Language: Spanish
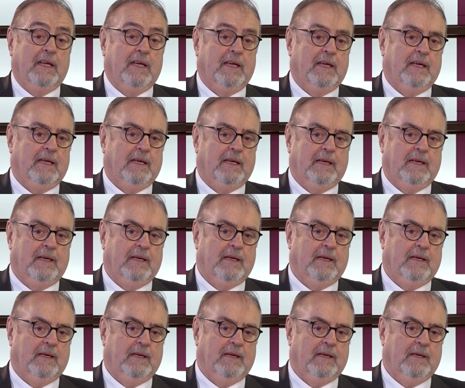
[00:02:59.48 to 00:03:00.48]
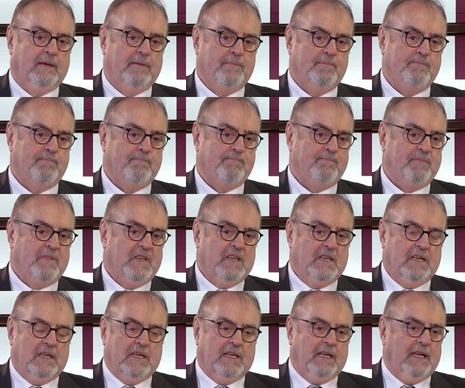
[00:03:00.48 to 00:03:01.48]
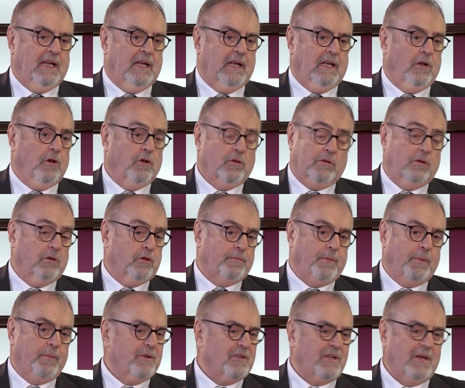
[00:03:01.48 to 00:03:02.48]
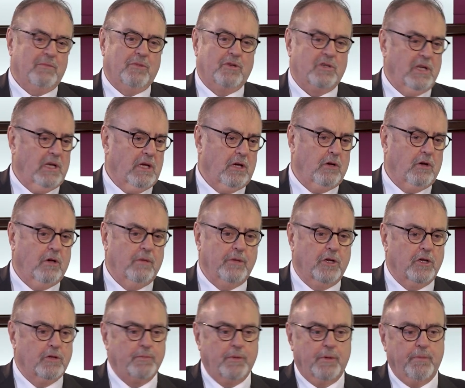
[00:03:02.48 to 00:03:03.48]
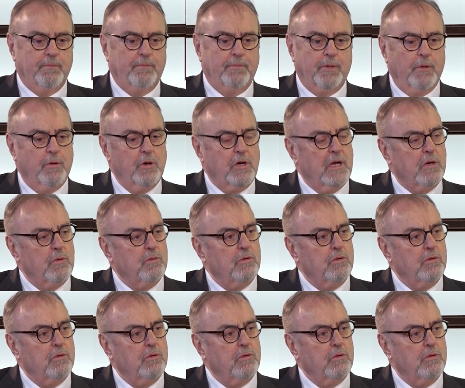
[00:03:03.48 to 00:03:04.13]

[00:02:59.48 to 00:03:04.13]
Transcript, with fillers: eh, eh, em, los propios cambios económicos provocan